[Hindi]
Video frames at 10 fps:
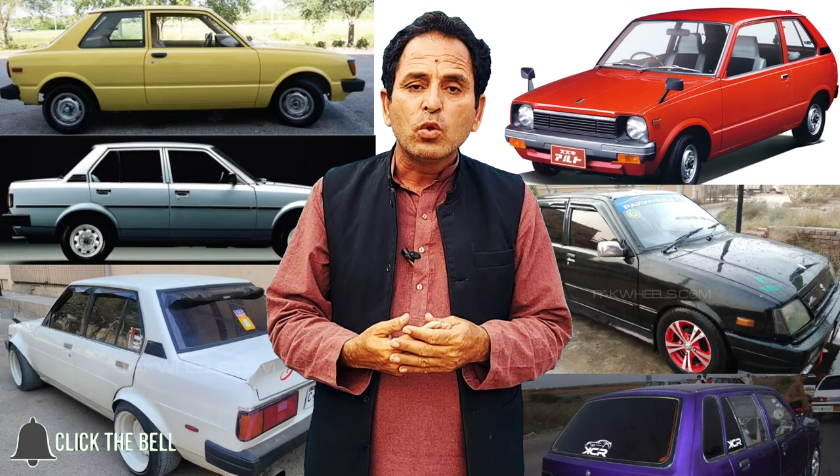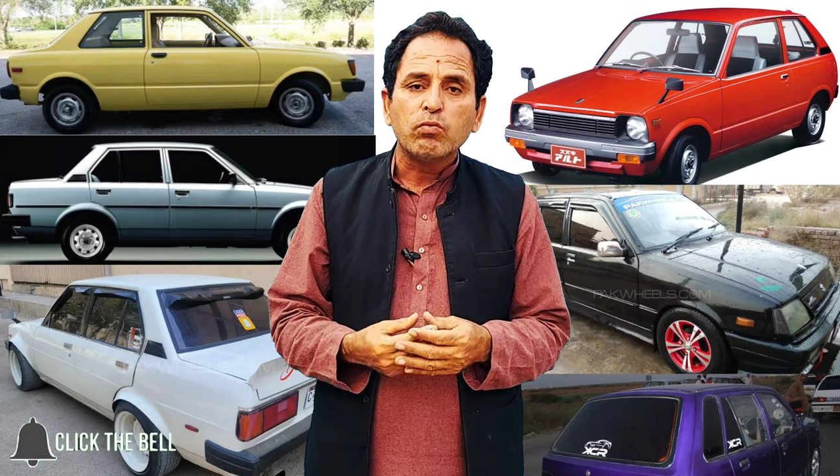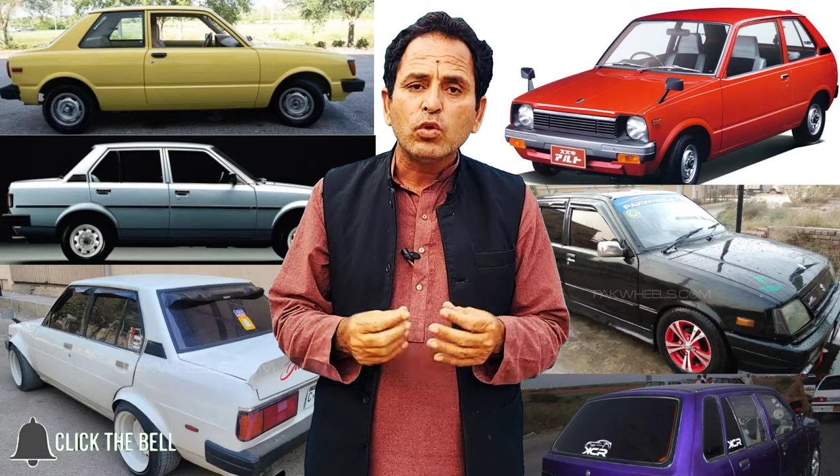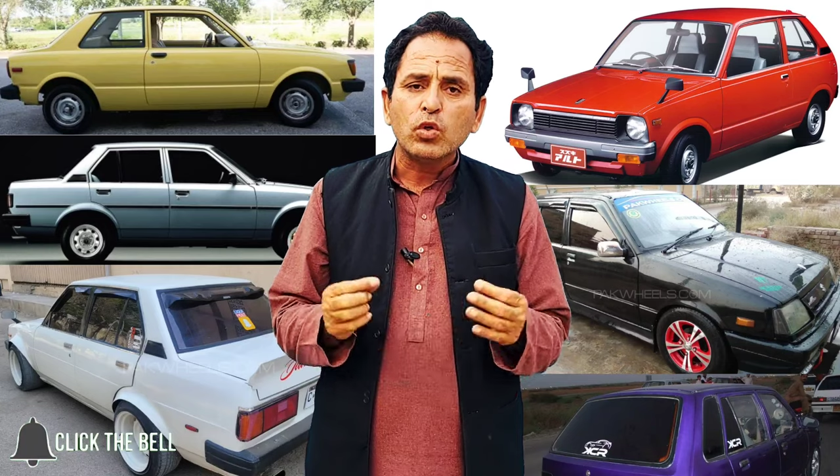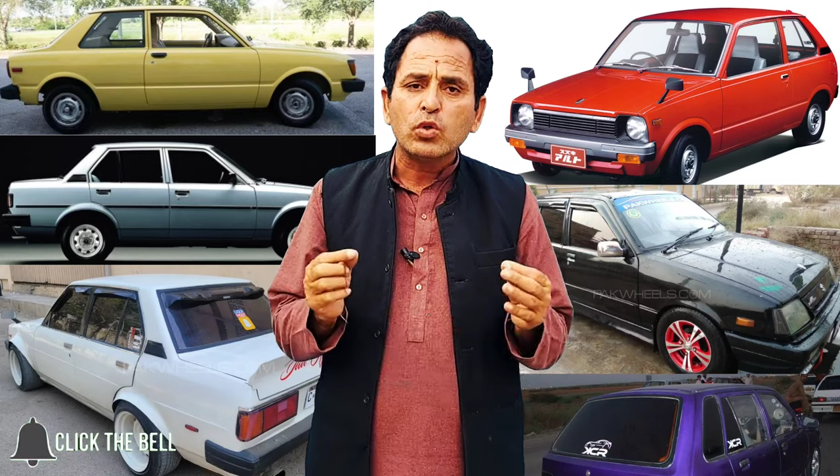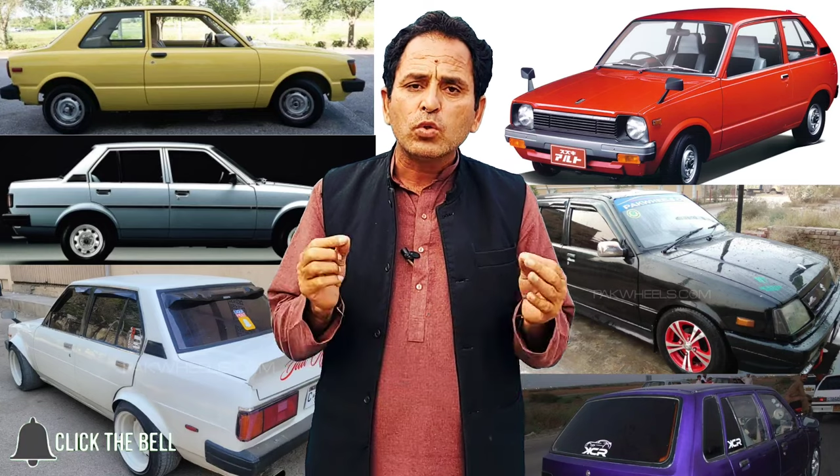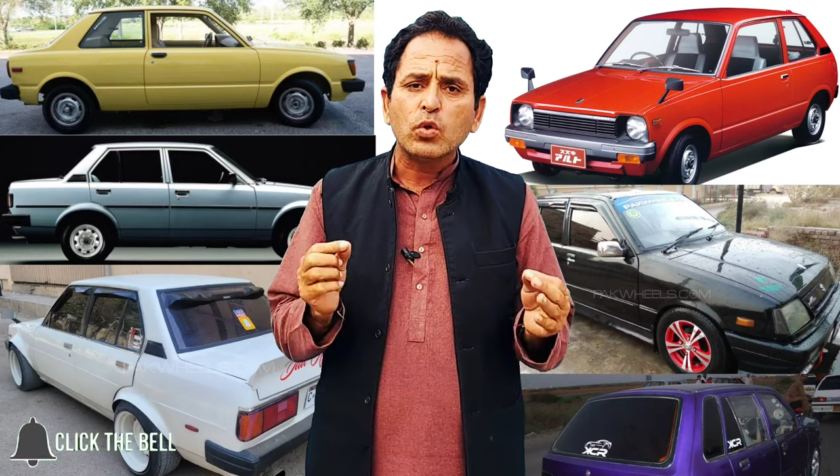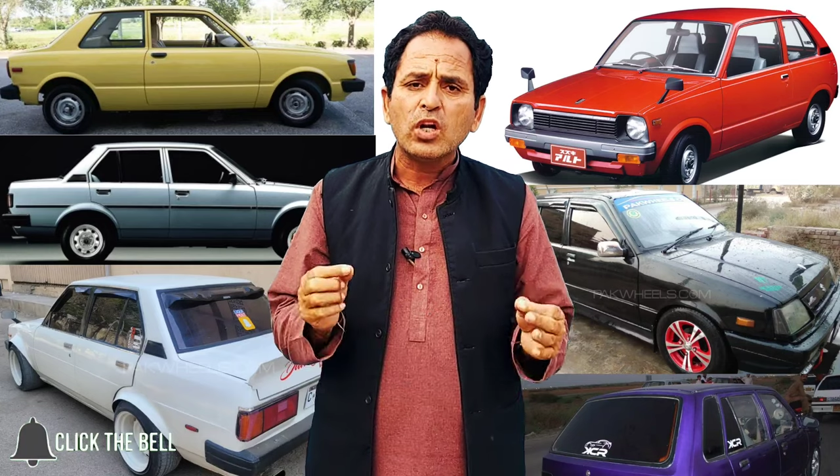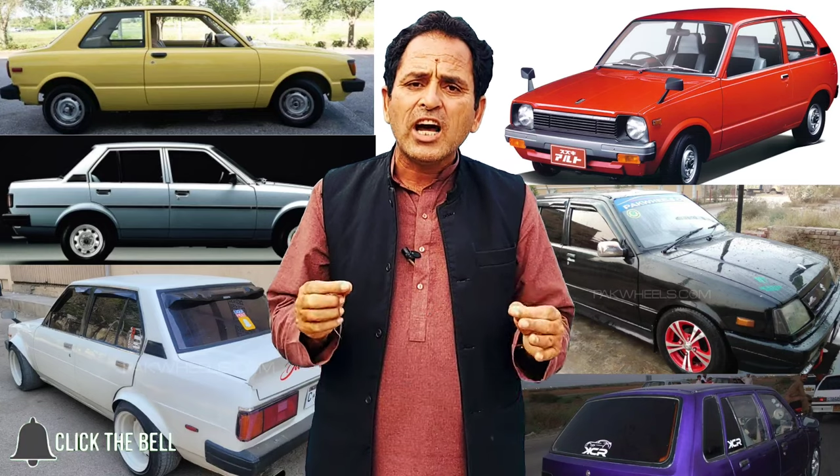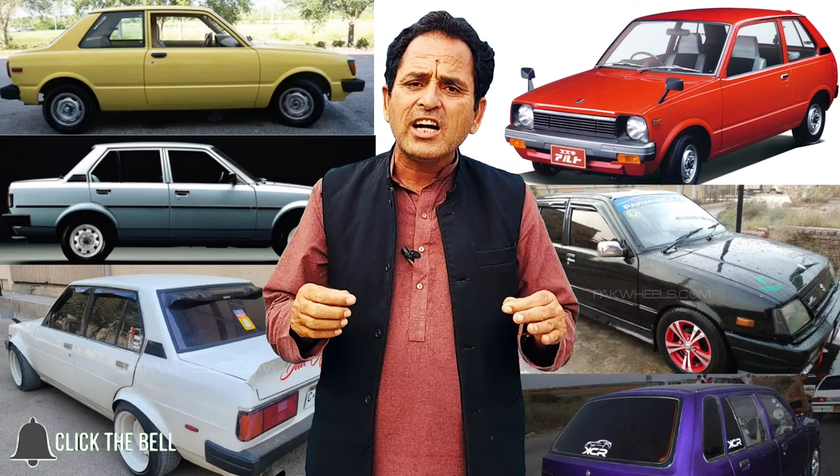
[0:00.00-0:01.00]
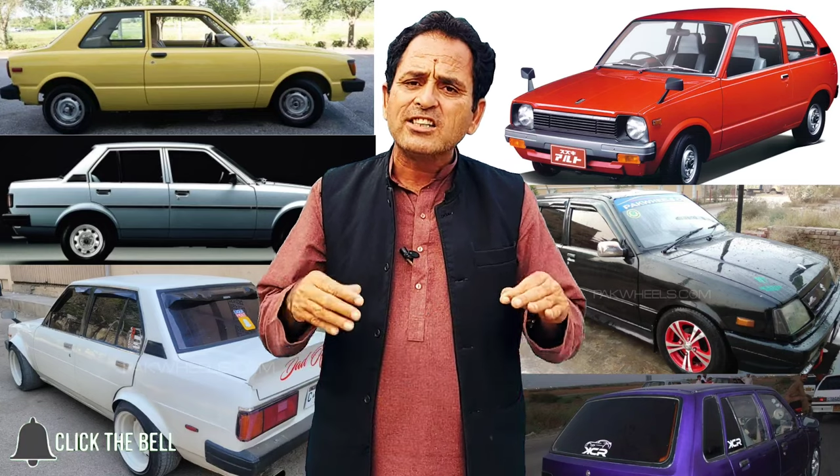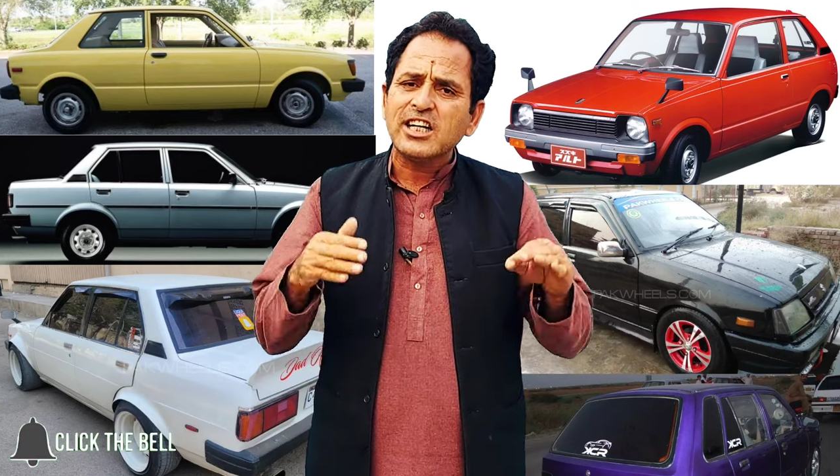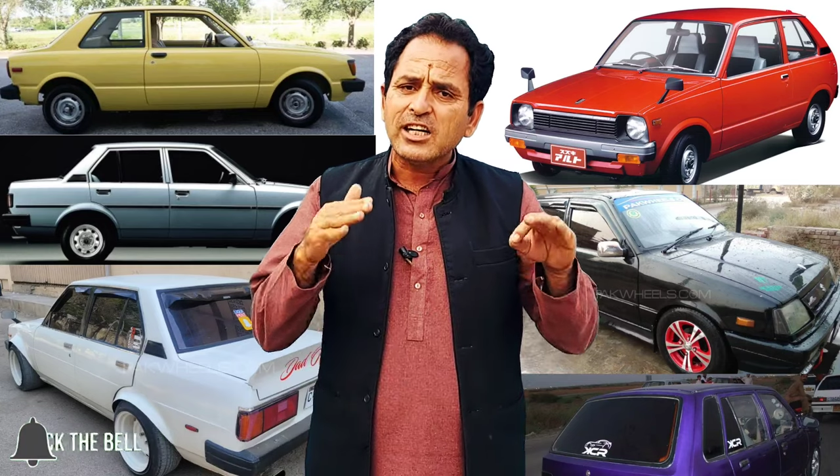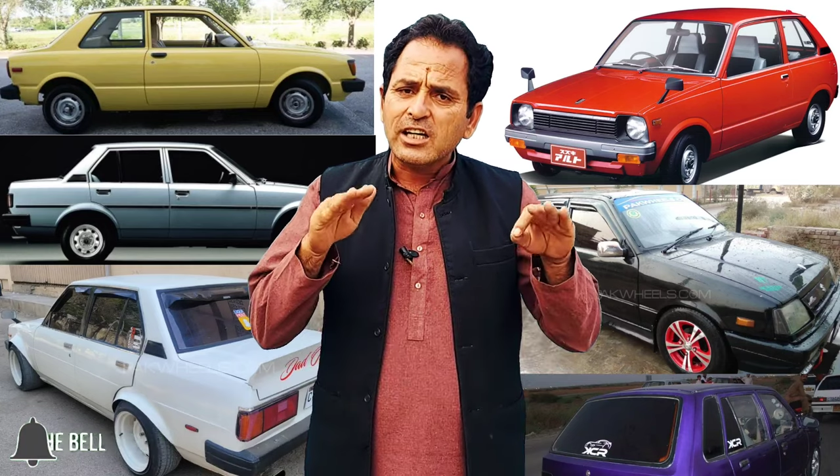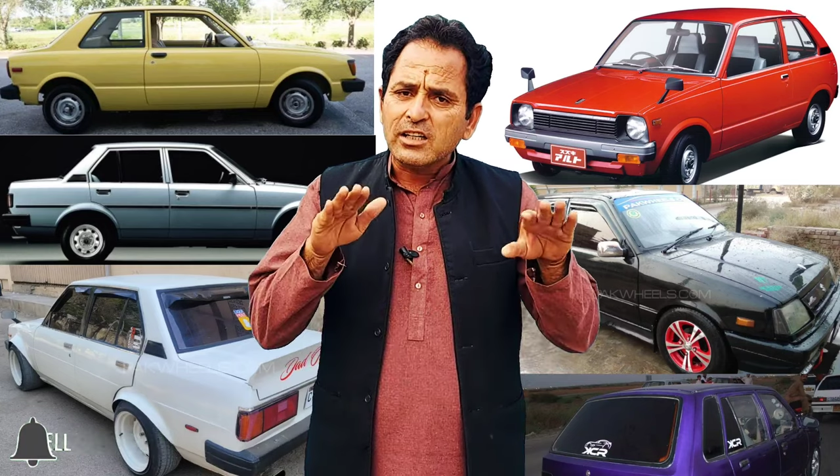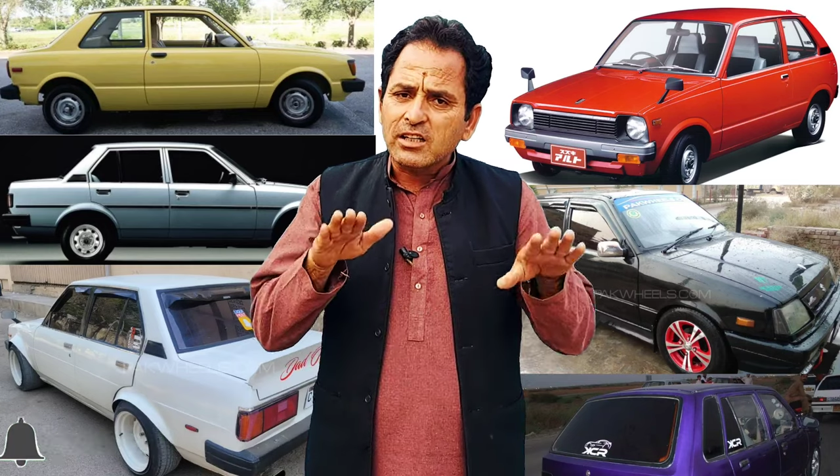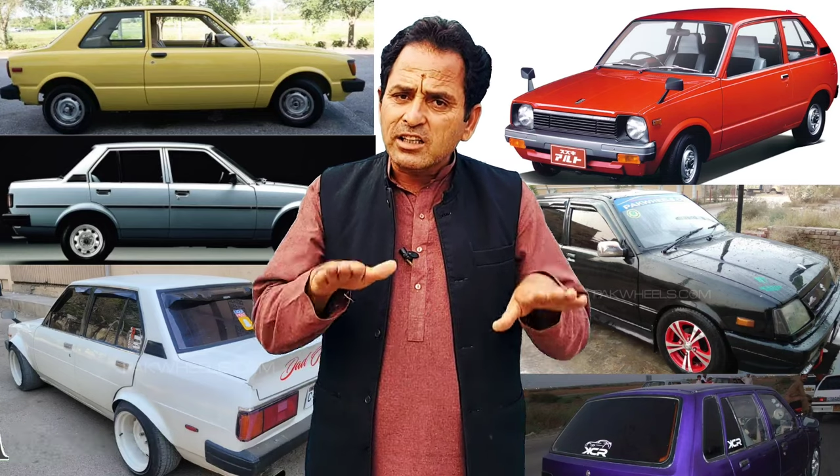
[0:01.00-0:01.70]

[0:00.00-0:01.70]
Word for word: तो वो दो लाख से अगर